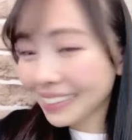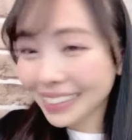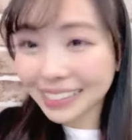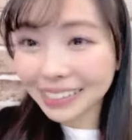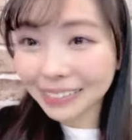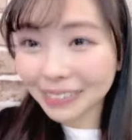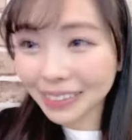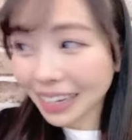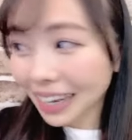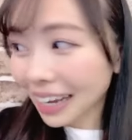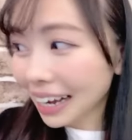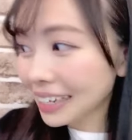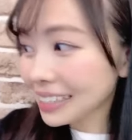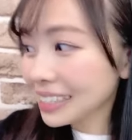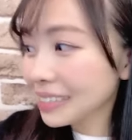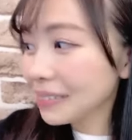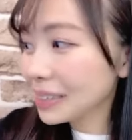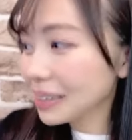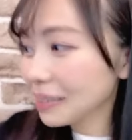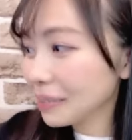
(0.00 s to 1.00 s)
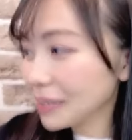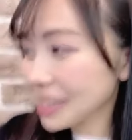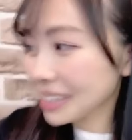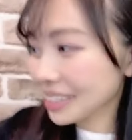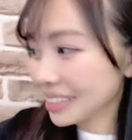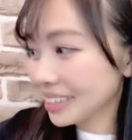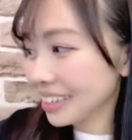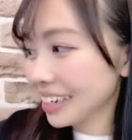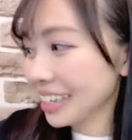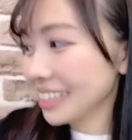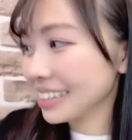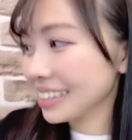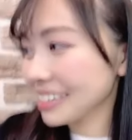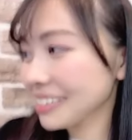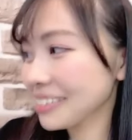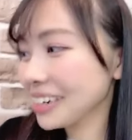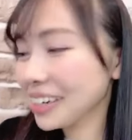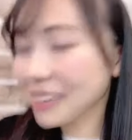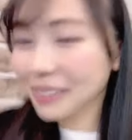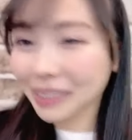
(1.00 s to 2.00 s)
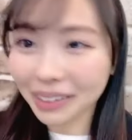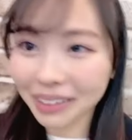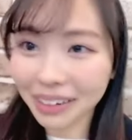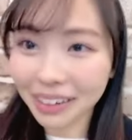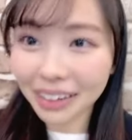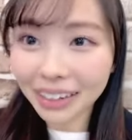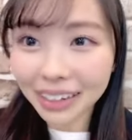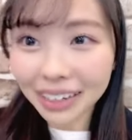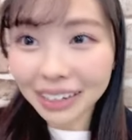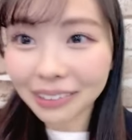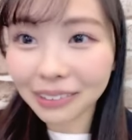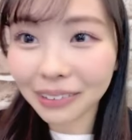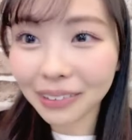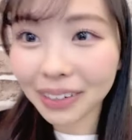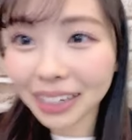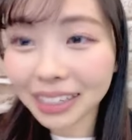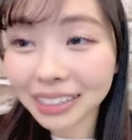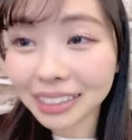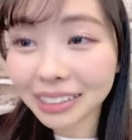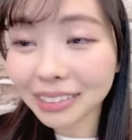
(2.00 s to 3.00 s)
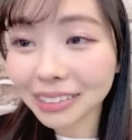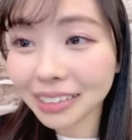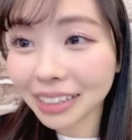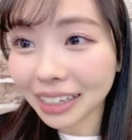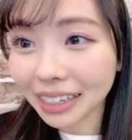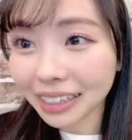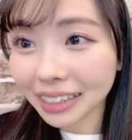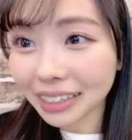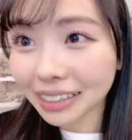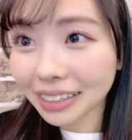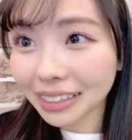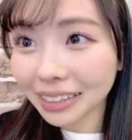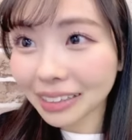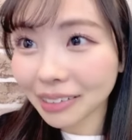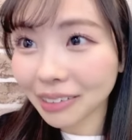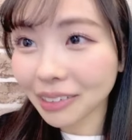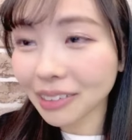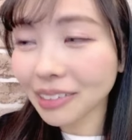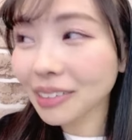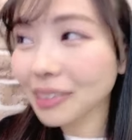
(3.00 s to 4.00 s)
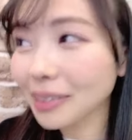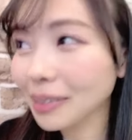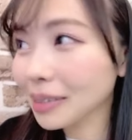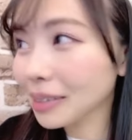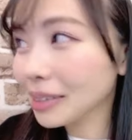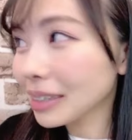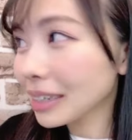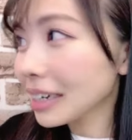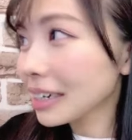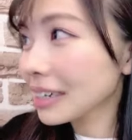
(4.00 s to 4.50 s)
めっちゃおもろい初めて見た人がさそれ見たら誤解するでこの子加工